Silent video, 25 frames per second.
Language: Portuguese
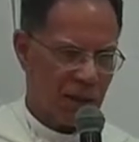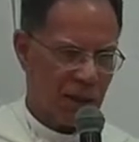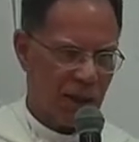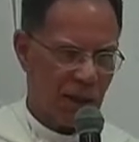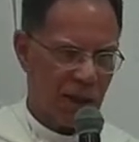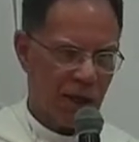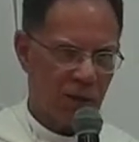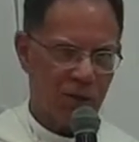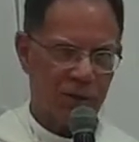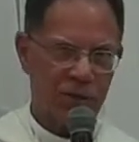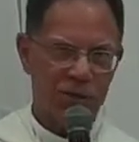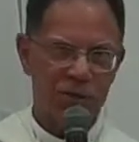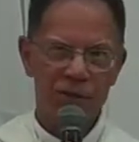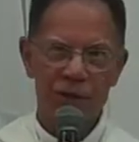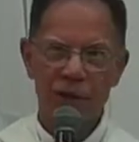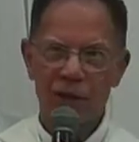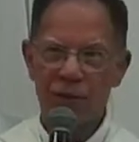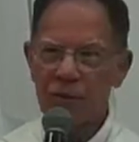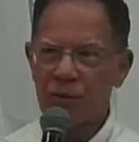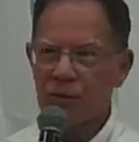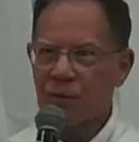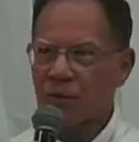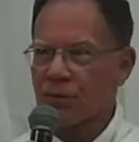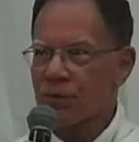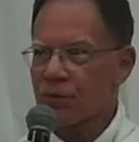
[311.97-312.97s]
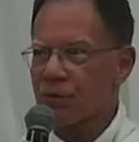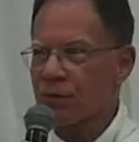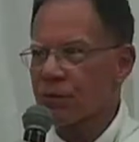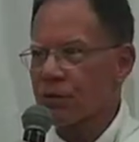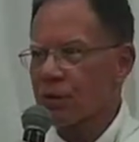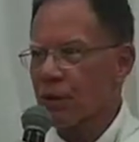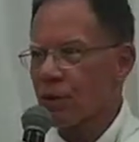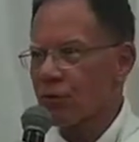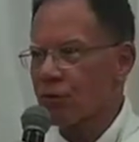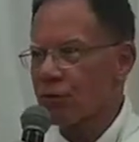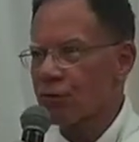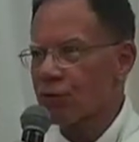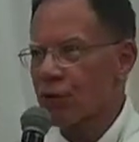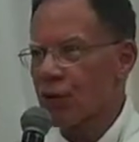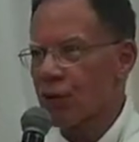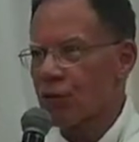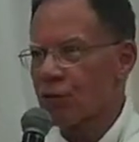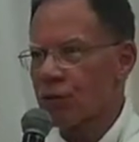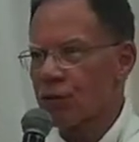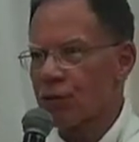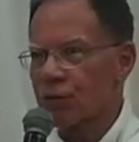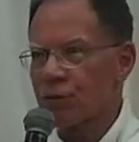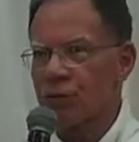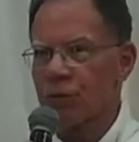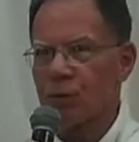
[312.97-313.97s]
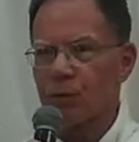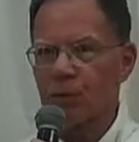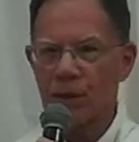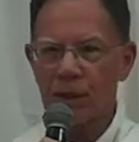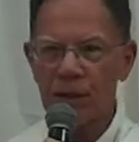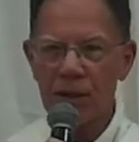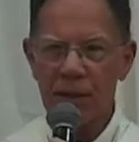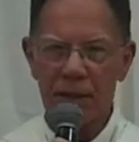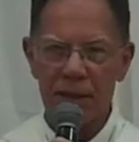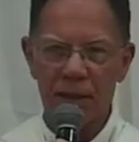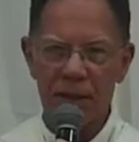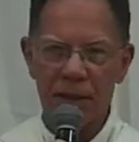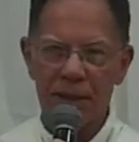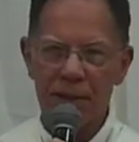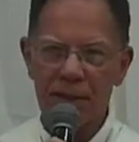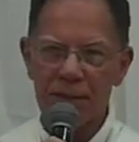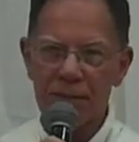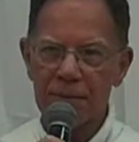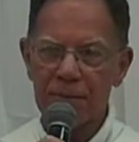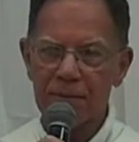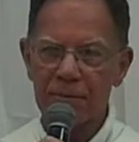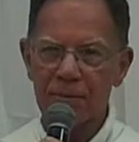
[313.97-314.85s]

É o que São, São João explica